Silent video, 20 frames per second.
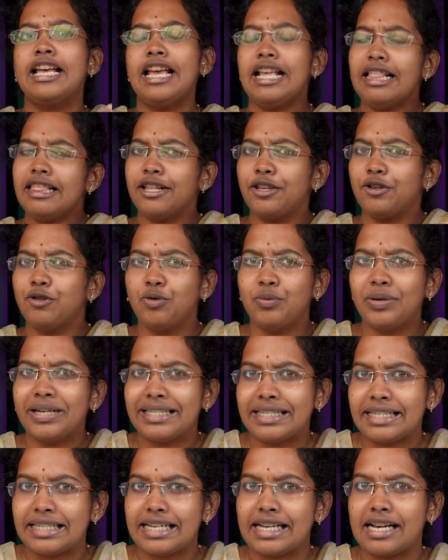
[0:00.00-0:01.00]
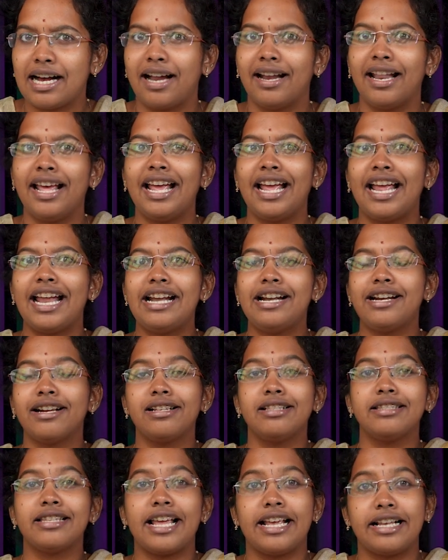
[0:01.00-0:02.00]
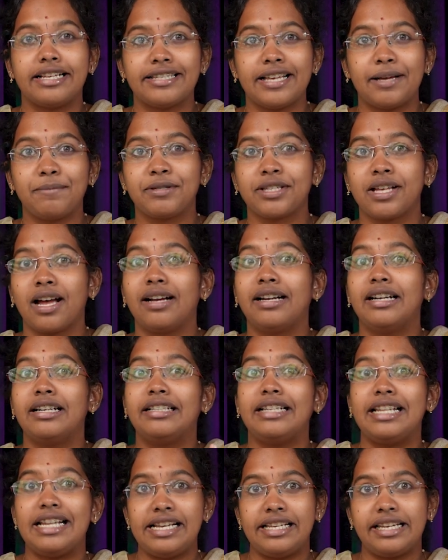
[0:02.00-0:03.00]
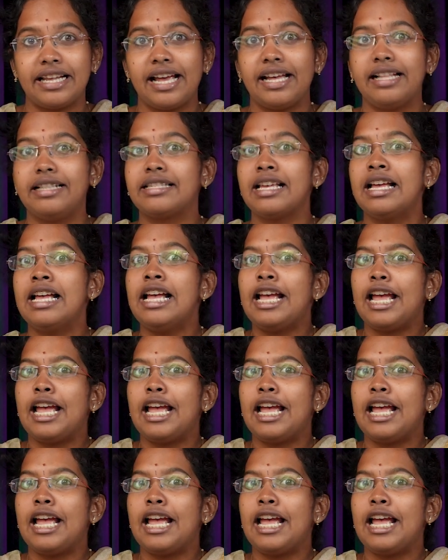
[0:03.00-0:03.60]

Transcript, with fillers: இந்த யூனிவர்சிட்டிக்கான என்ட்ரன்ஸ் எக்ஸாம்ஸ்க்கான டீட்டெயில்ஸ்